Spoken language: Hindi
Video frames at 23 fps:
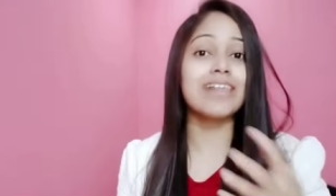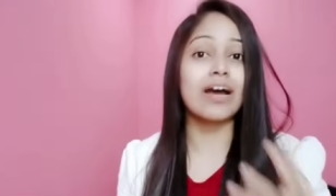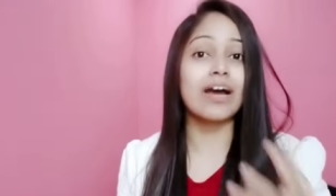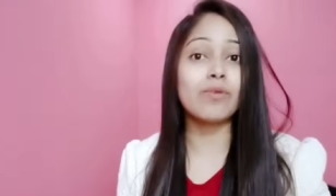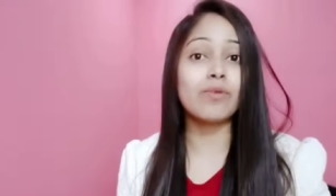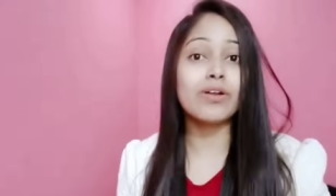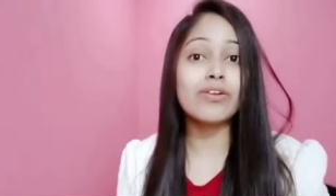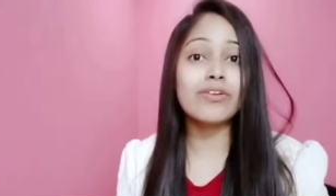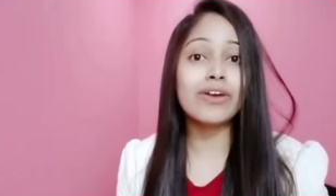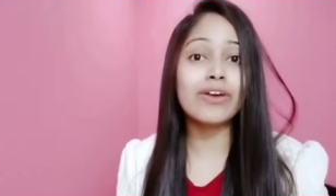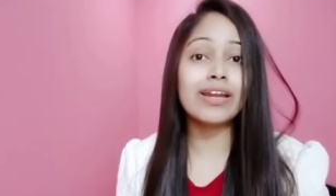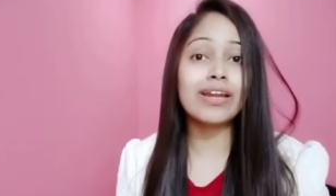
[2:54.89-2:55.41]

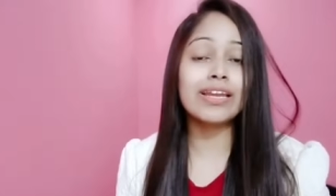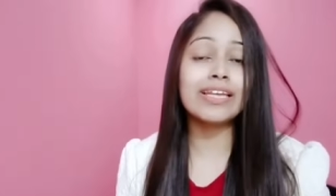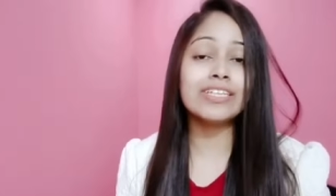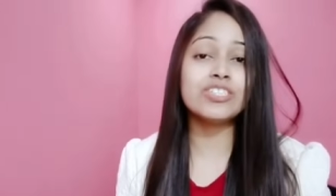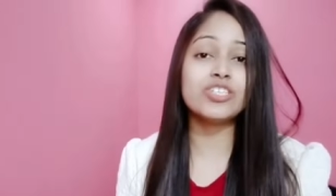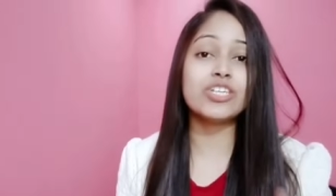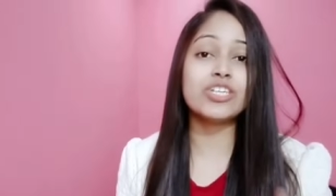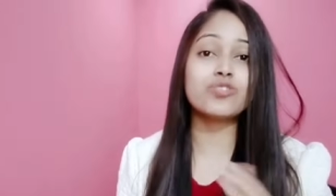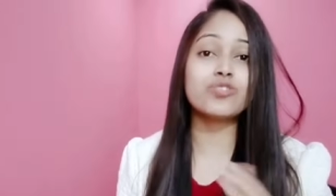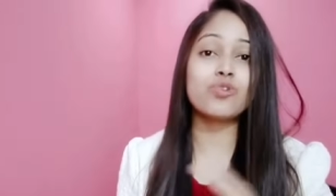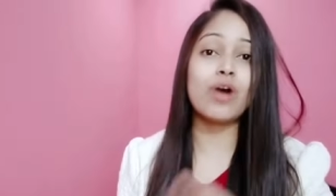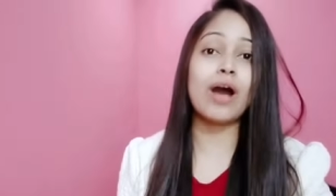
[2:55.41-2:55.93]
टॉवल रख
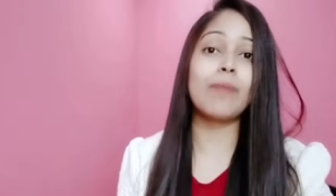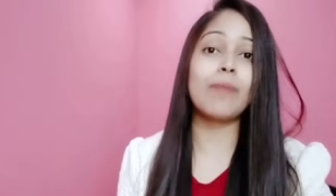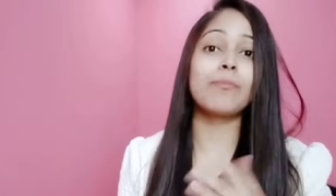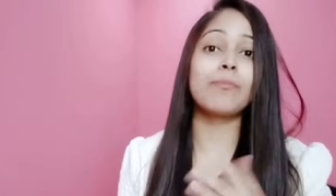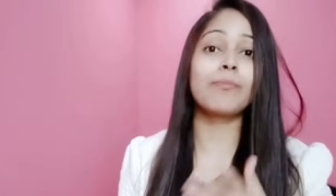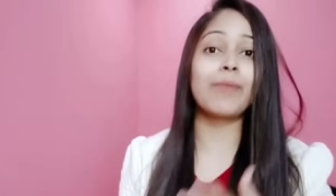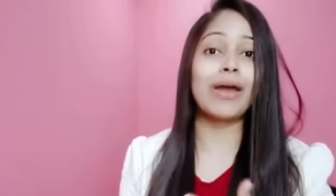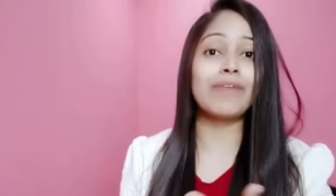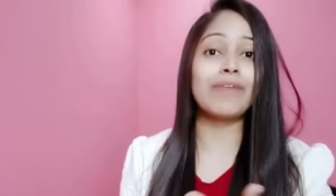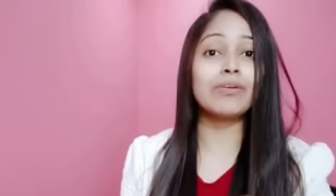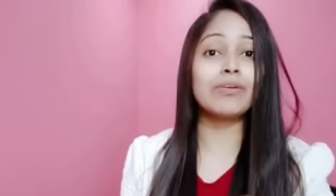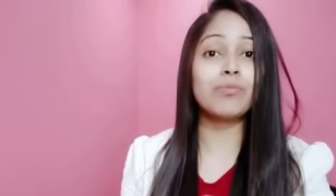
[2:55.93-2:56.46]
लीजिए जो आप
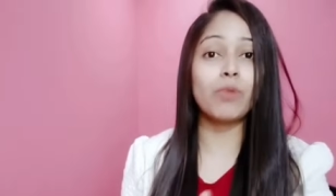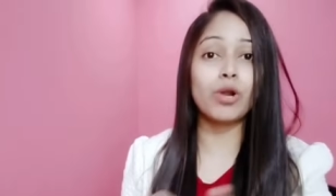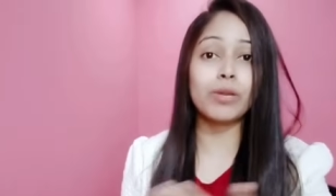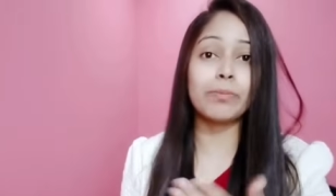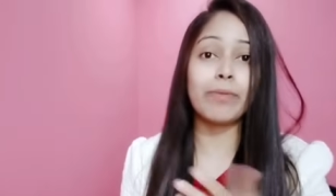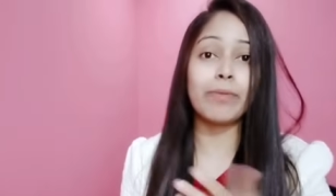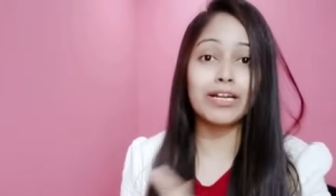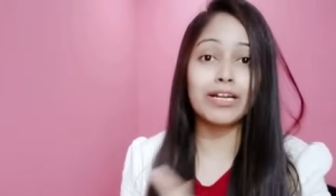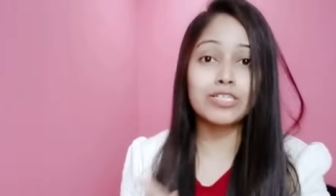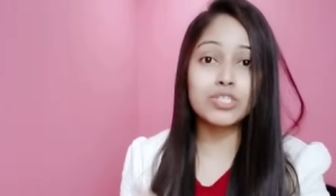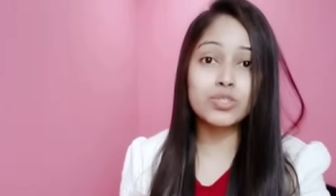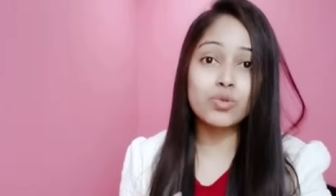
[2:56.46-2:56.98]
प्राइवेट बॉडी
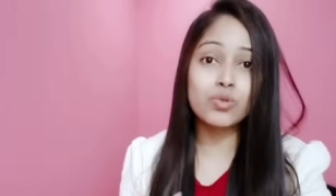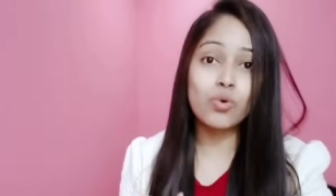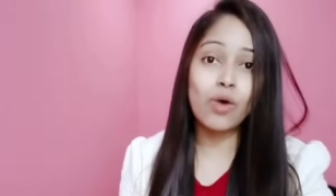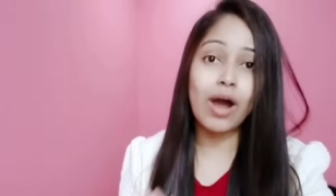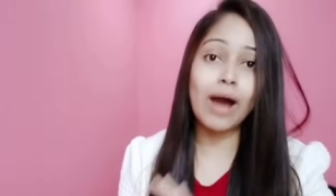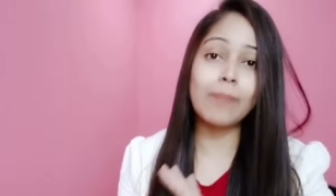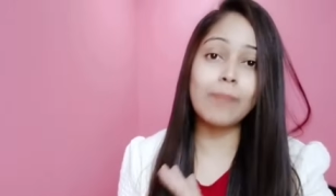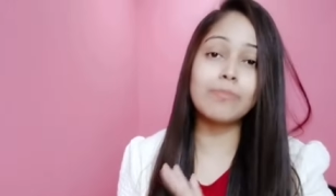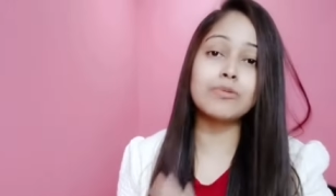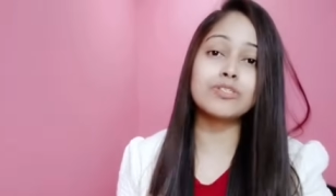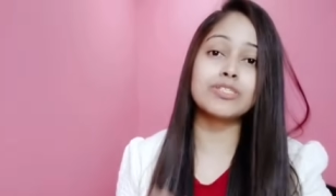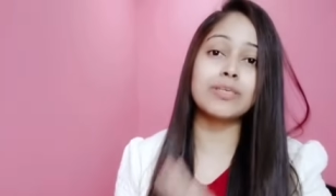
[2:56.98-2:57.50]
पार्ट्स को
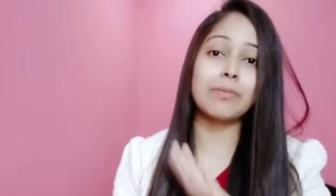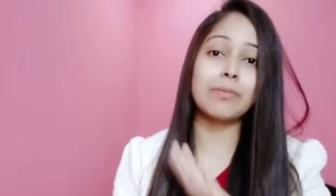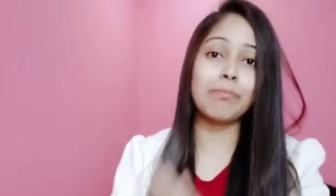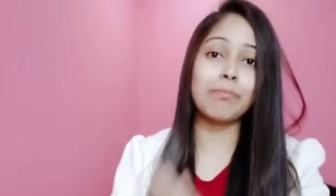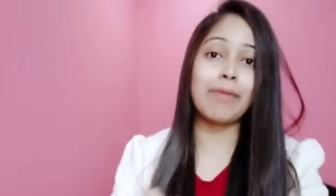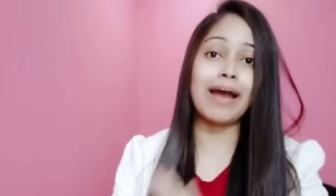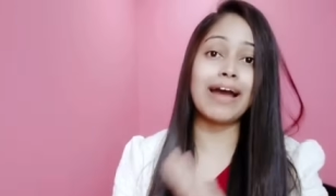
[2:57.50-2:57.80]
आप उससे